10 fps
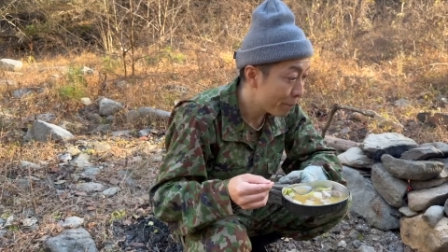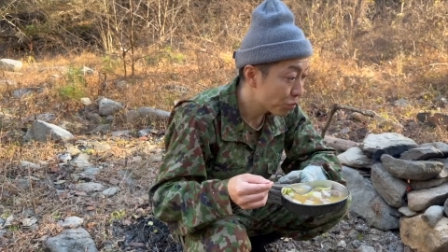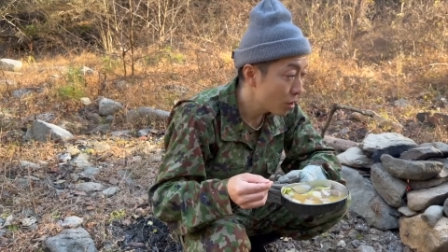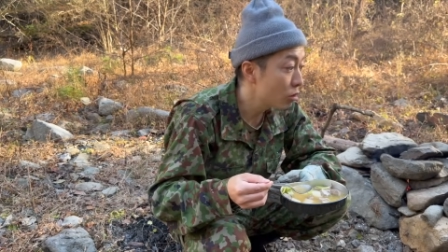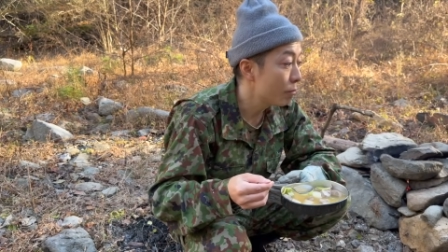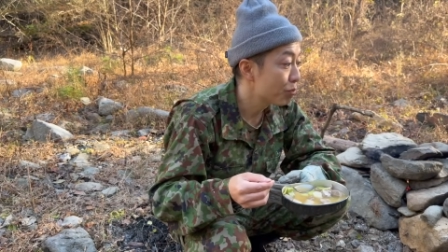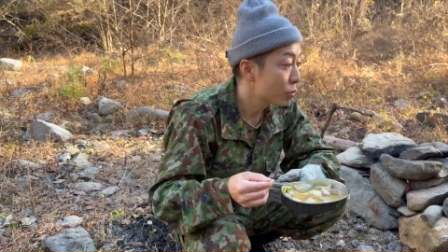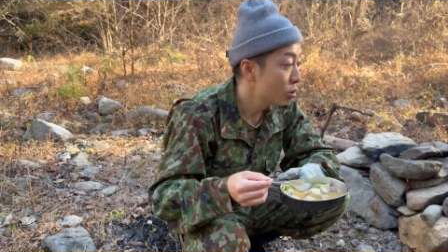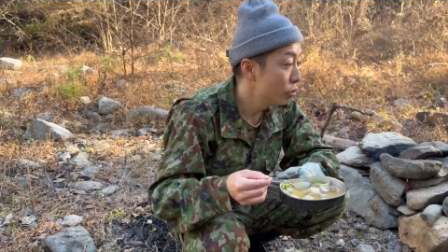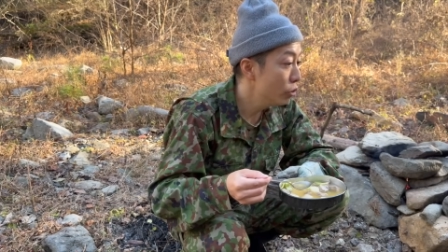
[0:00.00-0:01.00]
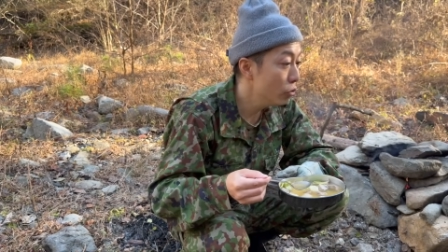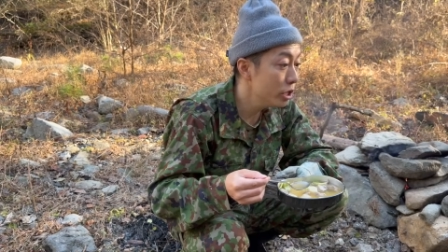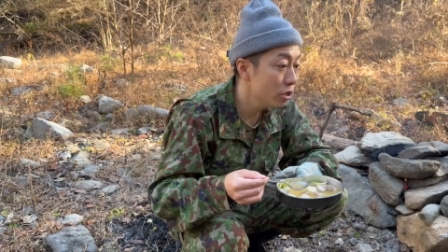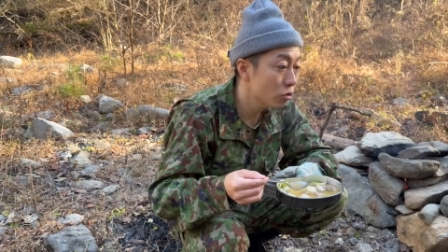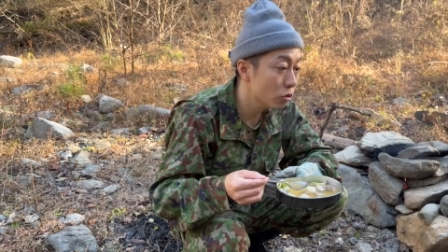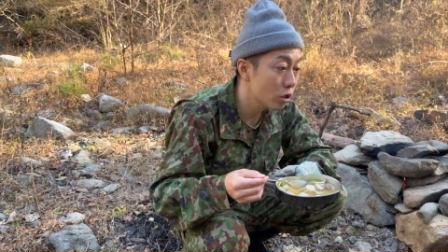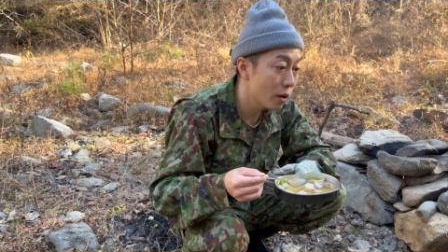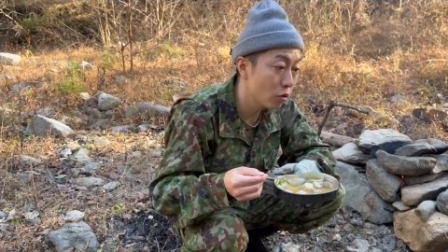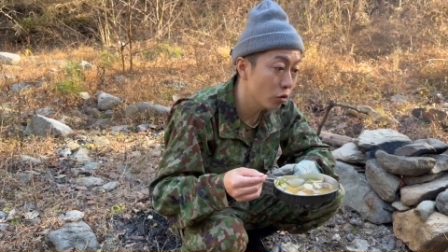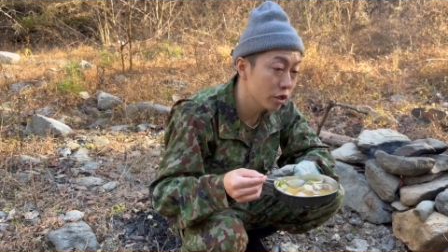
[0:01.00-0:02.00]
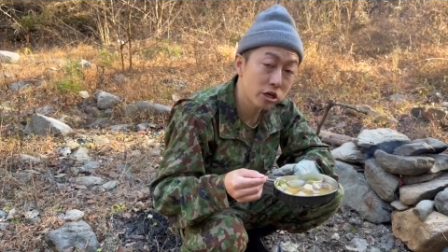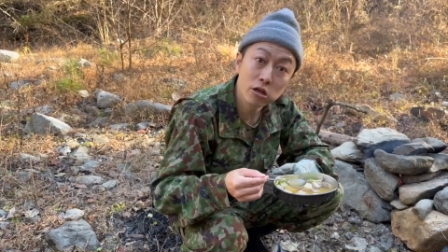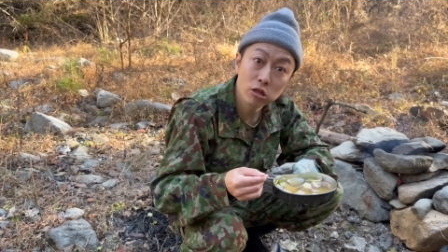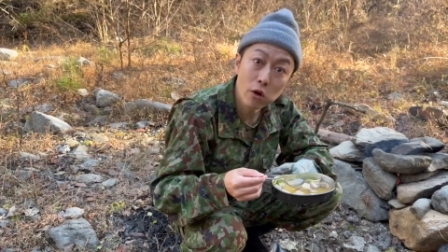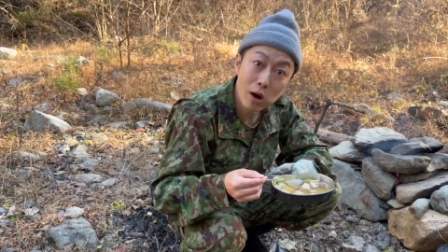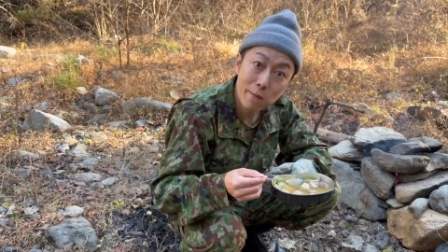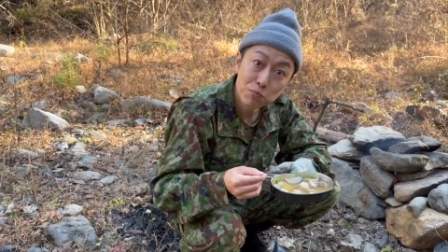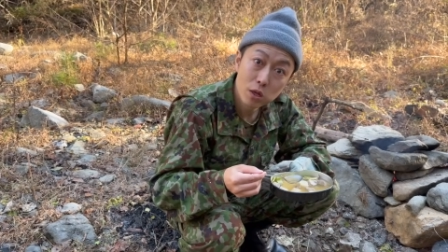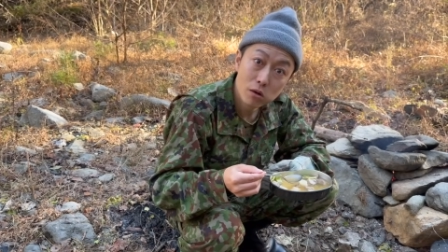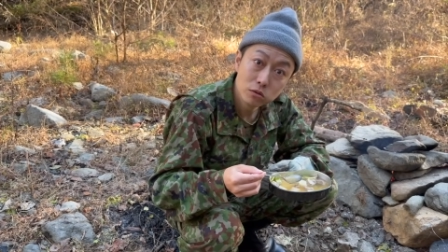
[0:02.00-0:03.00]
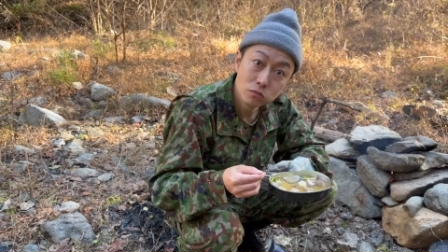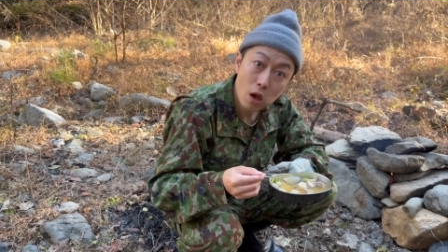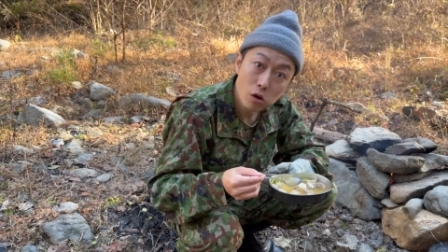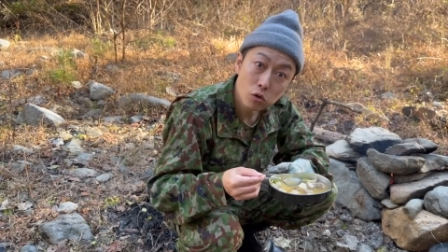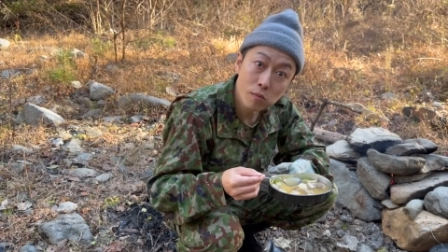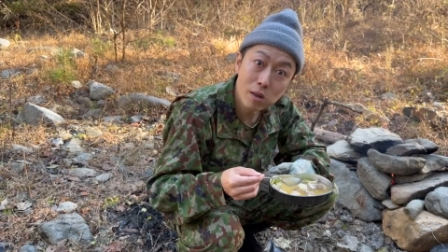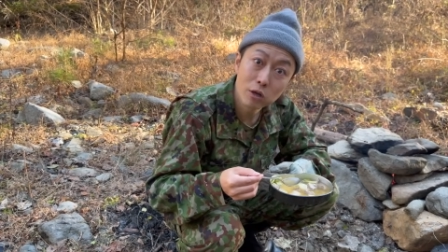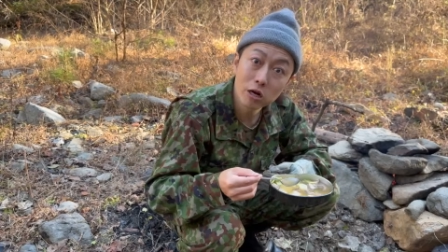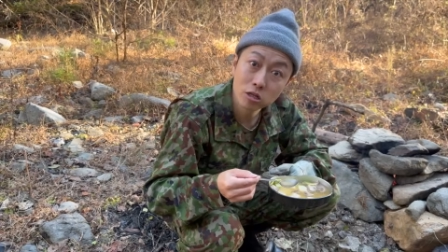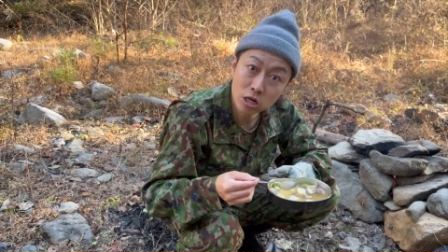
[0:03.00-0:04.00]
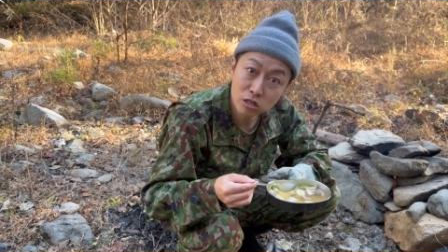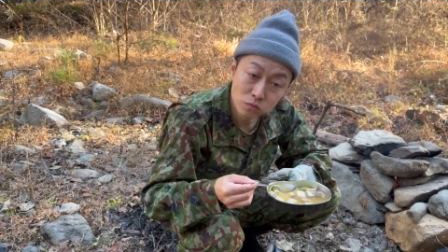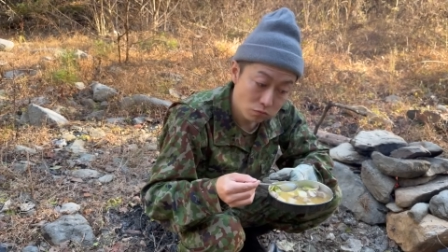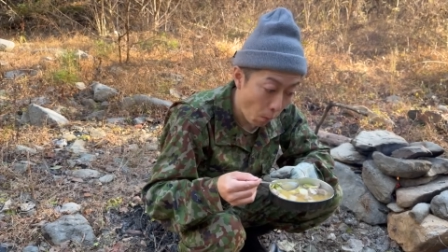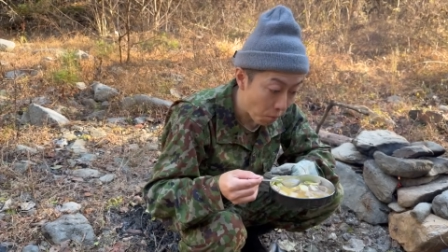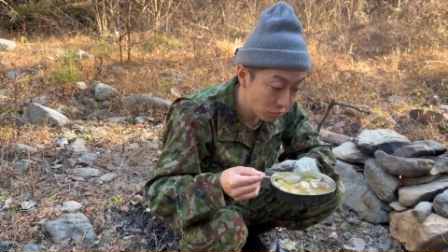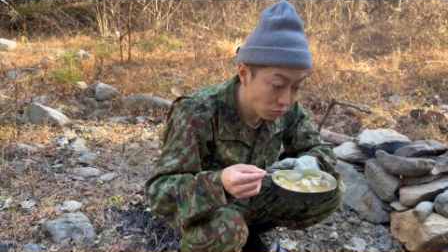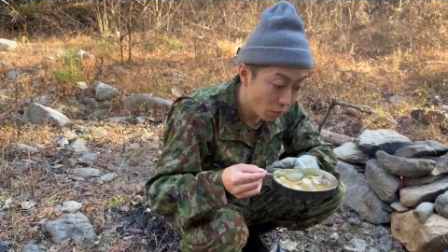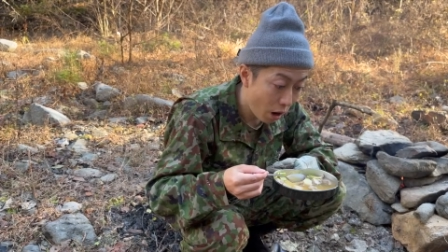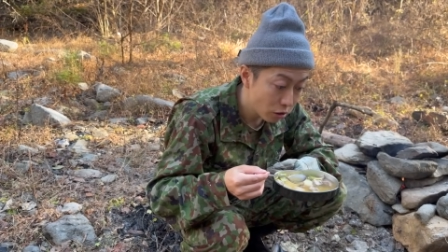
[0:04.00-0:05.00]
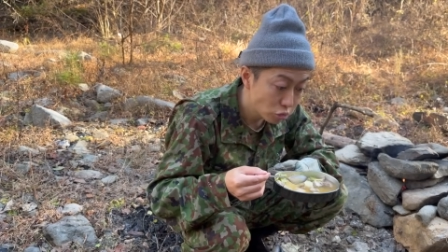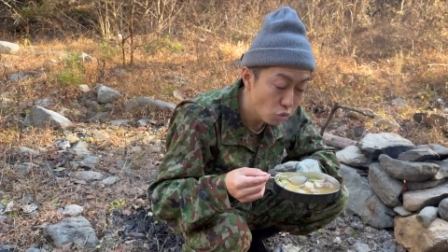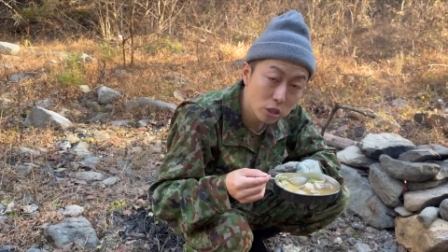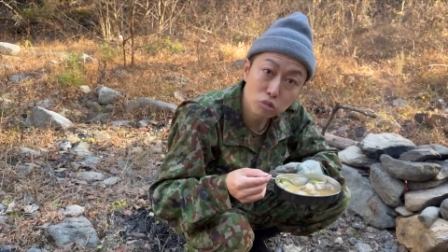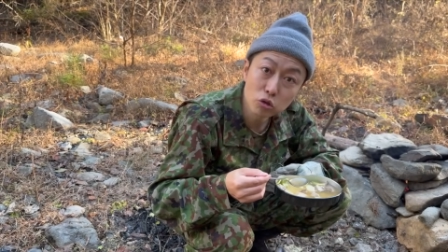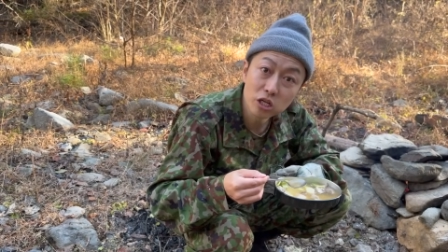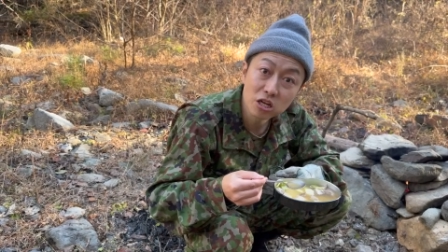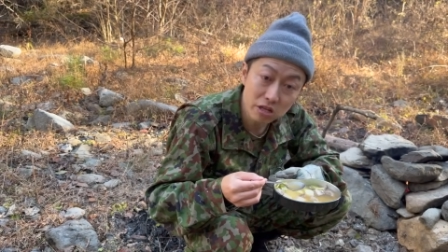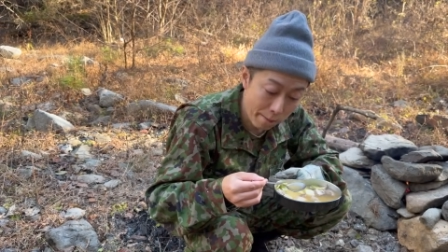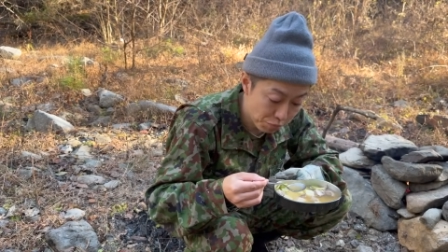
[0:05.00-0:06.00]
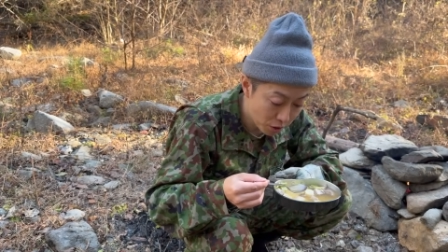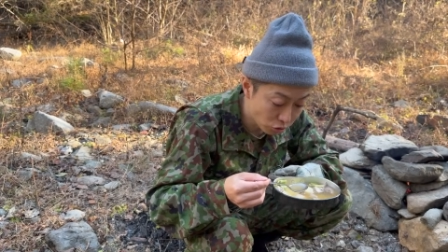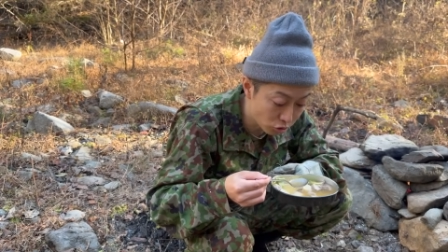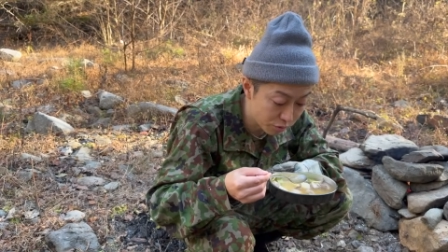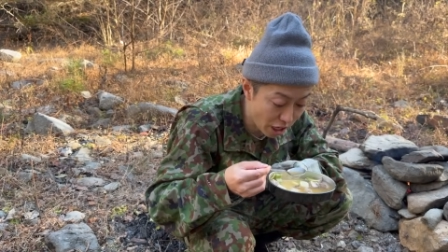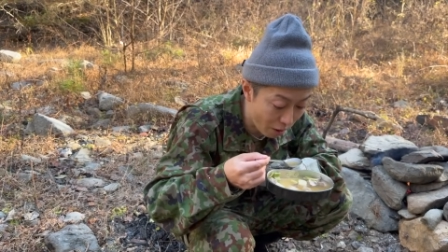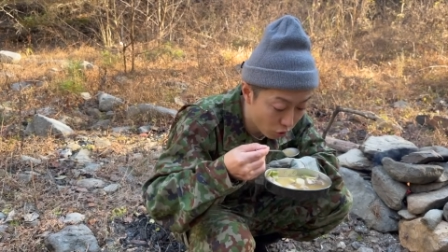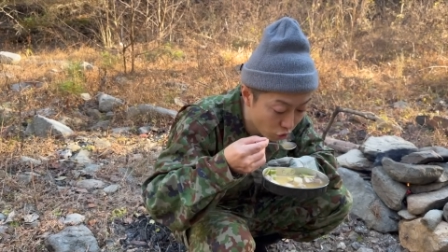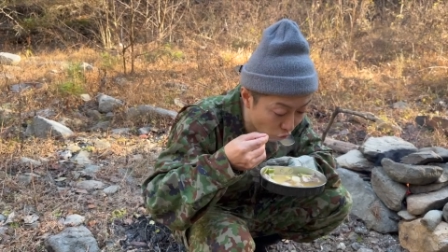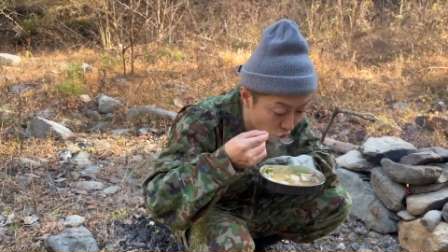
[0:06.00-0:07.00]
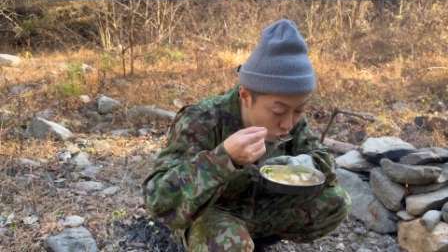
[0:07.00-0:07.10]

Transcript: なんか料理屋によってはここに現代はごま油入れたり、生姜ちょっと入れたりねするみたい。うん、